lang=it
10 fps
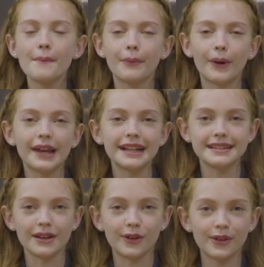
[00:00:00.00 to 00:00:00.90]
Poi il
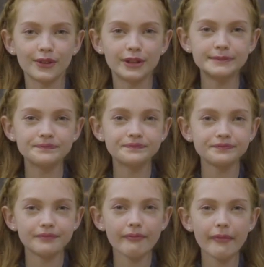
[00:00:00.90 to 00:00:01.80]
secondo
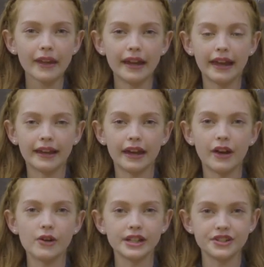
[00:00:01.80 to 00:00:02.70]
è
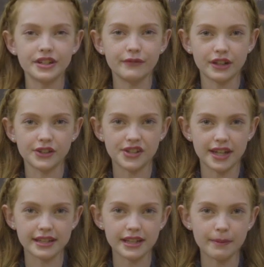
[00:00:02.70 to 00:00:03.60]
che ho origini
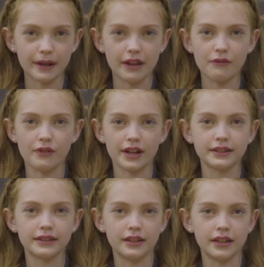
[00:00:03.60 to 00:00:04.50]
francesi perché
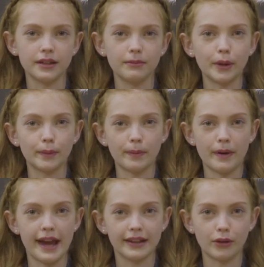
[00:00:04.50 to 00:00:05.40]
infatti mio
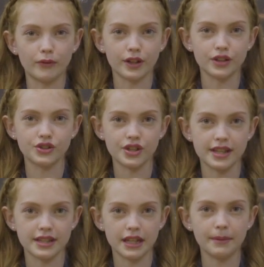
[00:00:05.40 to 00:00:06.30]
papà è italo
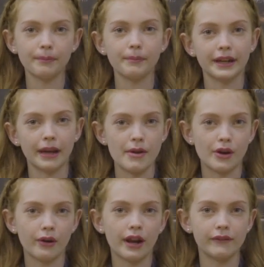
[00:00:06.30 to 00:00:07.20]
francese perché mia
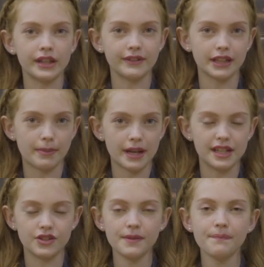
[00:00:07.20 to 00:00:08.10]
nonna veniva da
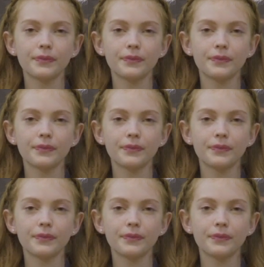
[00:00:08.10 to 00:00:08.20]
Parigi.